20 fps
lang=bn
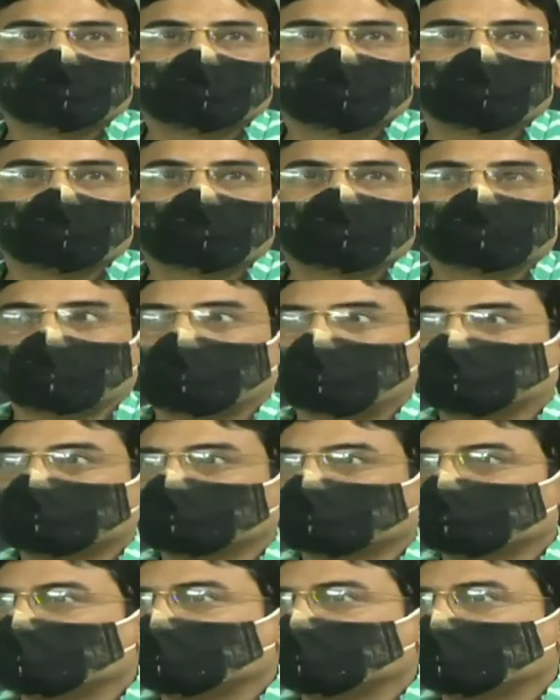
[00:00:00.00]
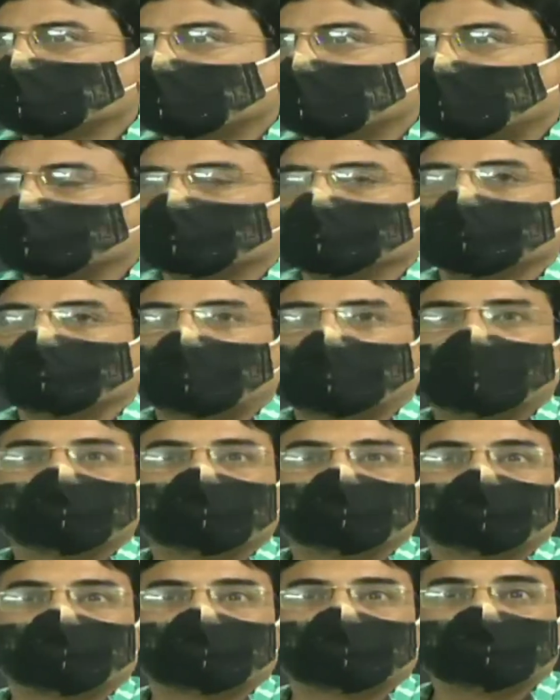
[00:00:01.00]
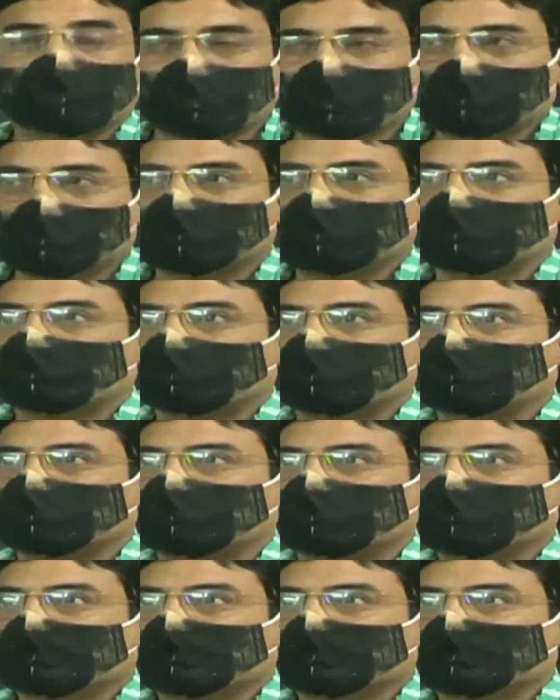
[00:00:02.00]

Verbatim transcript: এবং সমাজকে আরও ভালো পরিষেবা দিতে পারে